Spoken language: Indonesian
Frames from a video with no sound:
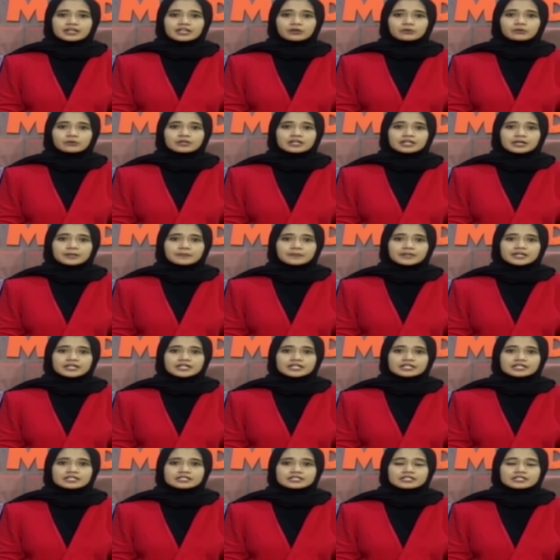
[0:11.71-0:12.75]
ungkapan
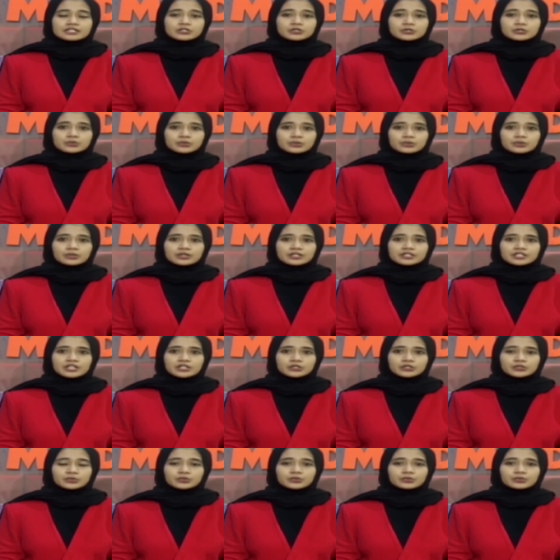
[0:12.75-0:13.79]
rasa syukur dan
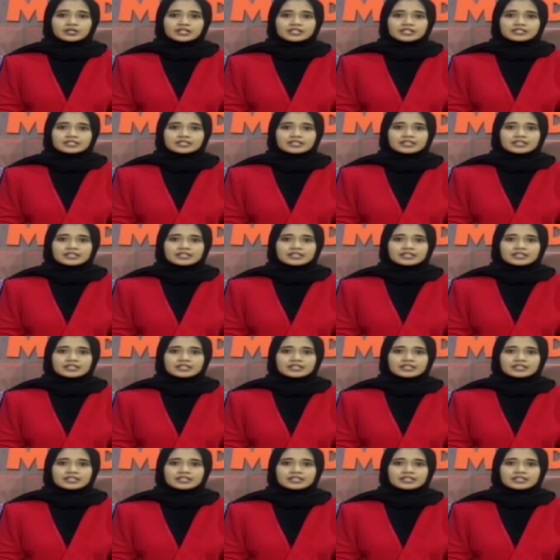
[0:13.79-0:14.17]
dukungan